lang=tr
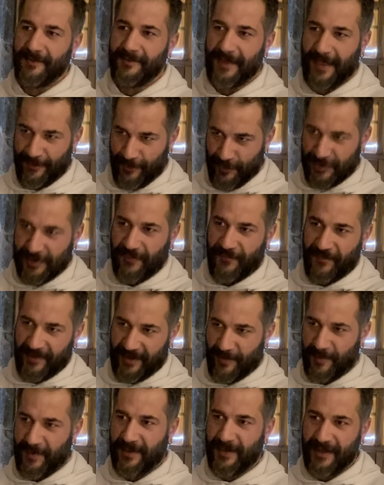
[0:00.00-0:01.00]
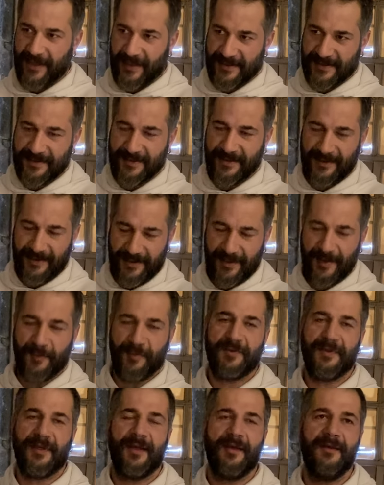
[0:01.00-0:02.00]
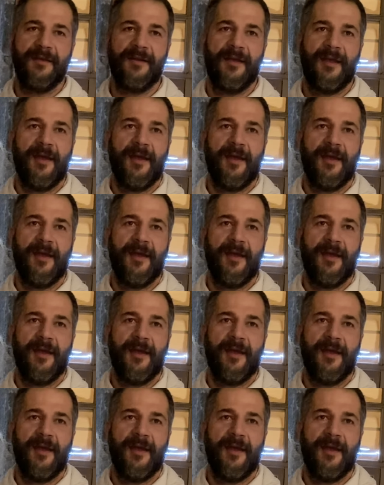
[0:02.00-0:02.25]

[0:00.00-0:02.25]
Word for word: yani Mustafa Kemal'i yazdığı kitabında